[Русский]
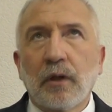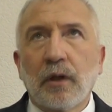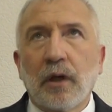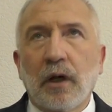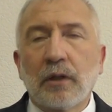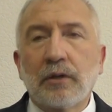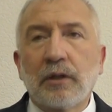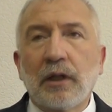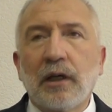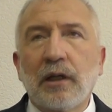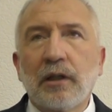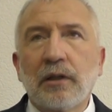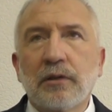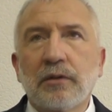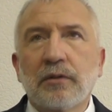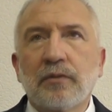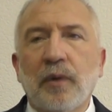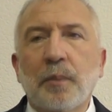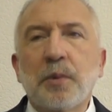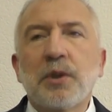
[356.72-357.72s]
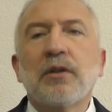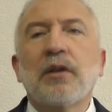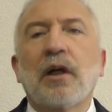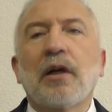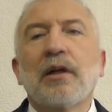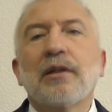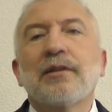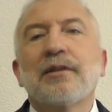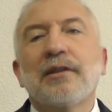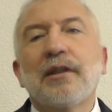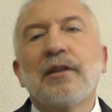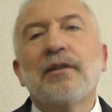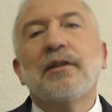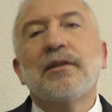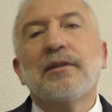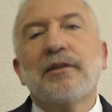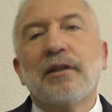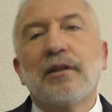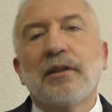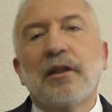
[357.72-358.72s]
одна из вообще
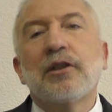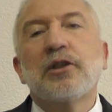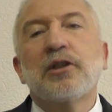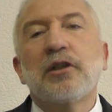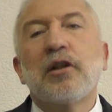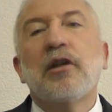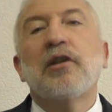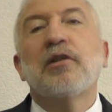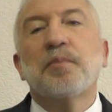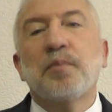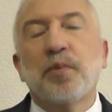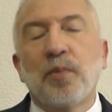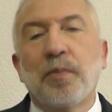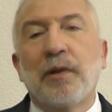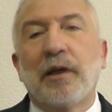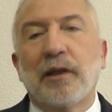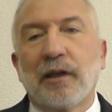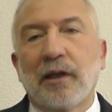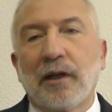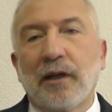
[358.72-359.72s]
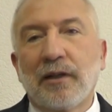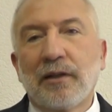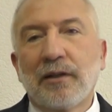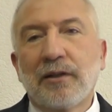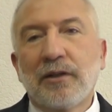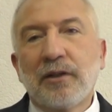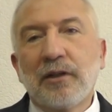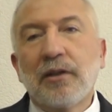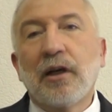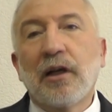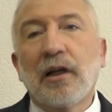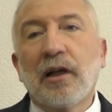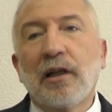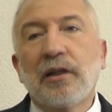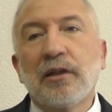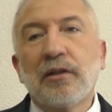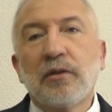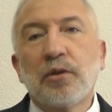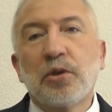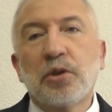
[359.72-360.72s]
драгоценностей нашей республики, Игорь
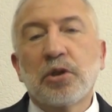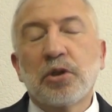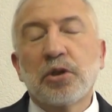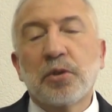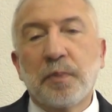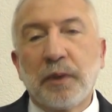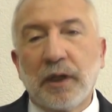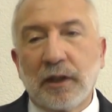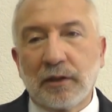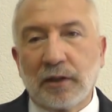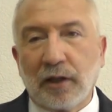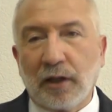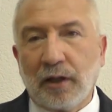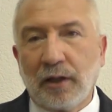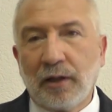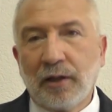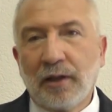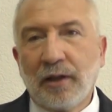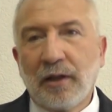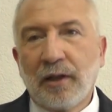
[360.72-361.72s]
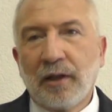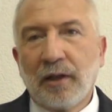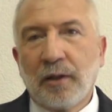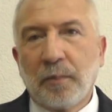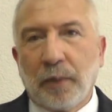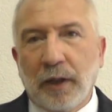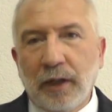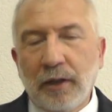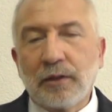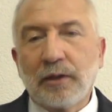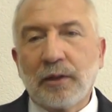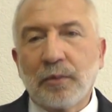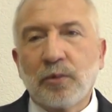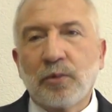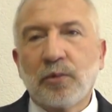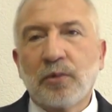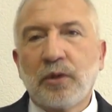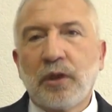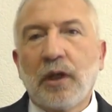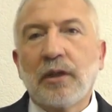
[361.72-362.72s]
Леонидович Шпектор.
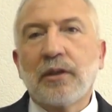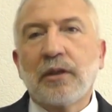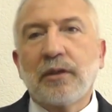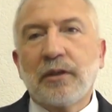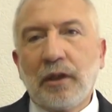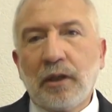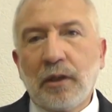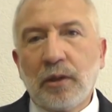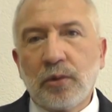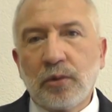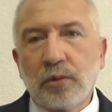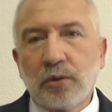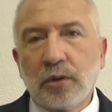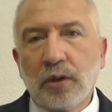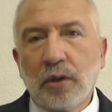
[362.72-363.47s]
Поэтому я надеюсь,